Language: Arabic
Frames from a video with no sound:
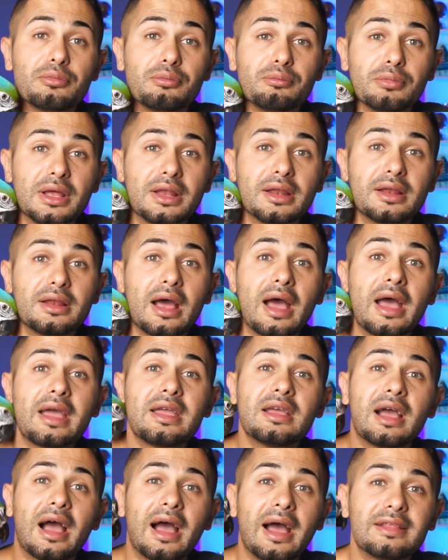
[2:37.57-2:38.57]
من
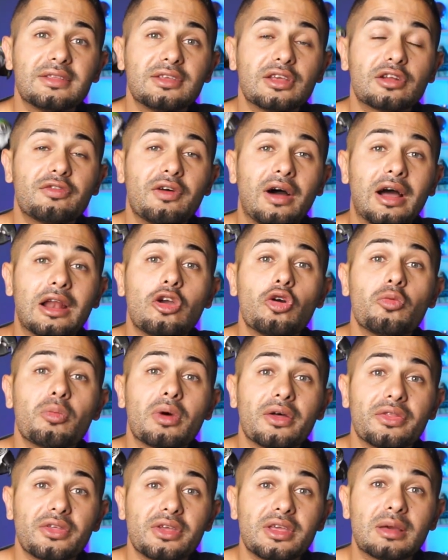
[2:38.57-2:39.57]
اي حد يرفع عليهم
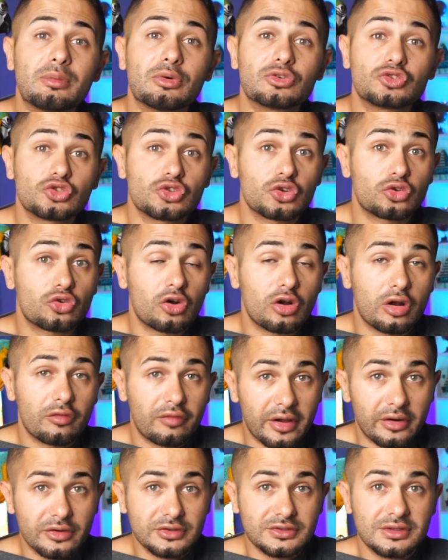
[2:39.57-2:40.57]
قضيه بخصوص الكورونا
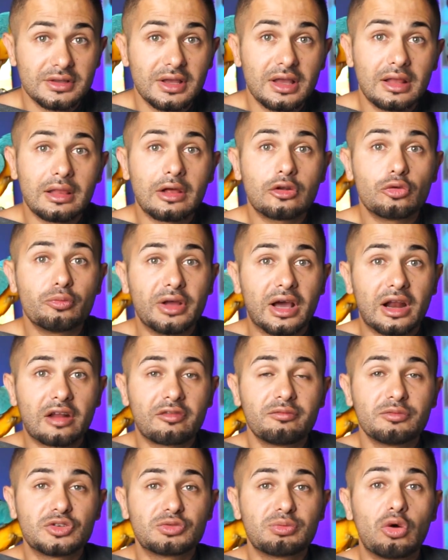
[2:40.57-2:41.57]
فيروس لانه
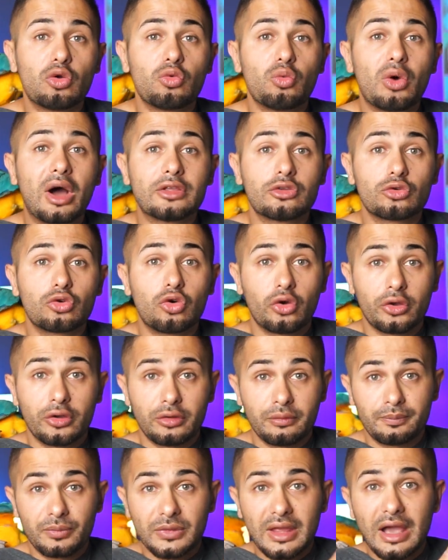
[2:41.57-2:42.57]
بنعرف مش معقول واحد يروح
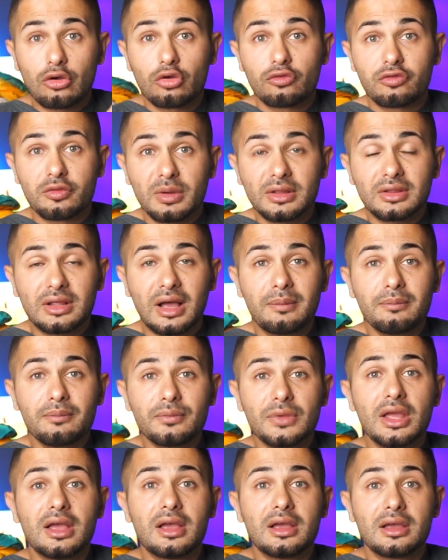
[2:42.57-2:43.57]
ياكل في مطعم
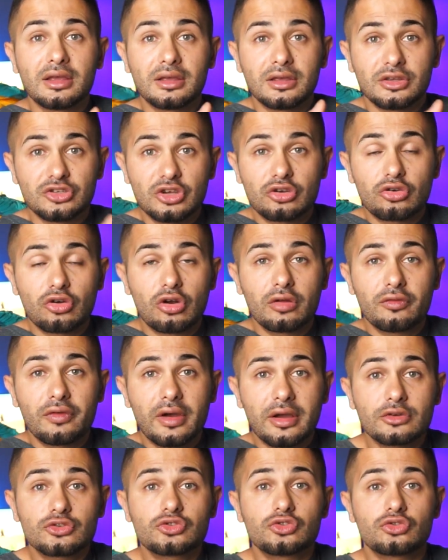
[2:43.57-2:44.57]
يجي كورونا
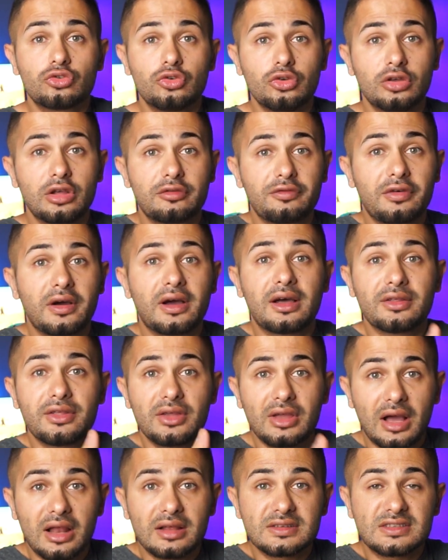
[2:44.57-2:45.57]
فيروس يروح يرفع
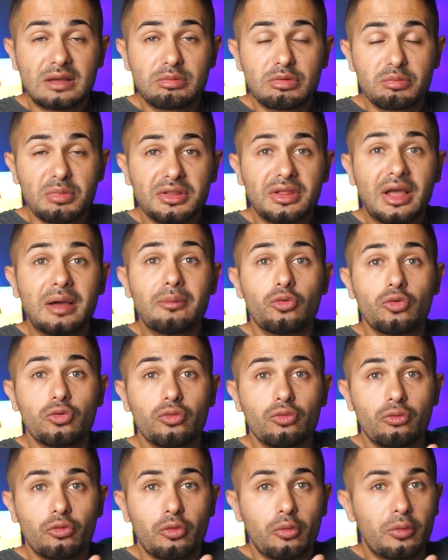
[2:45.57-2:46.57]
قضيه على صاحب المطعم
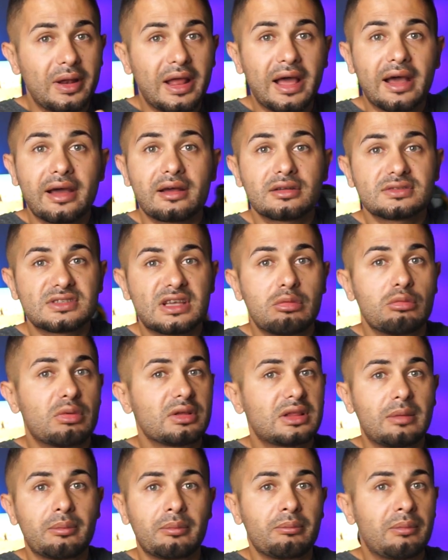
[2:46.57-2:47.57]
والاخر صاحب
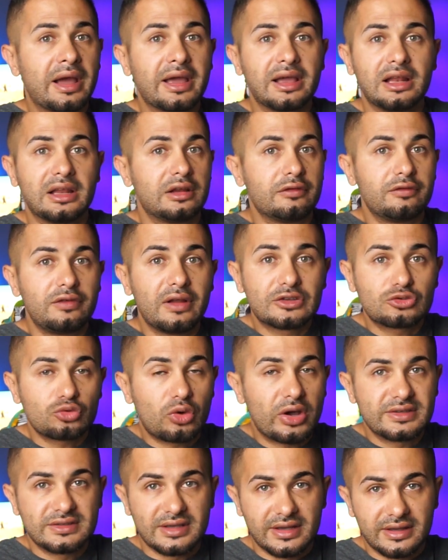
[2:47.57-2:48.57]
المطعم حيعلن افلاس
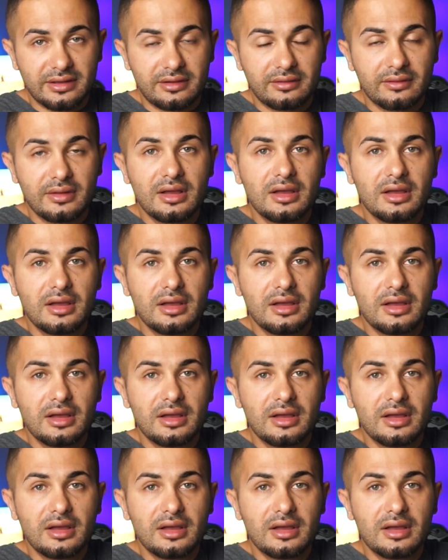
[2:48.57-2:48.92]
يعني وحيسكر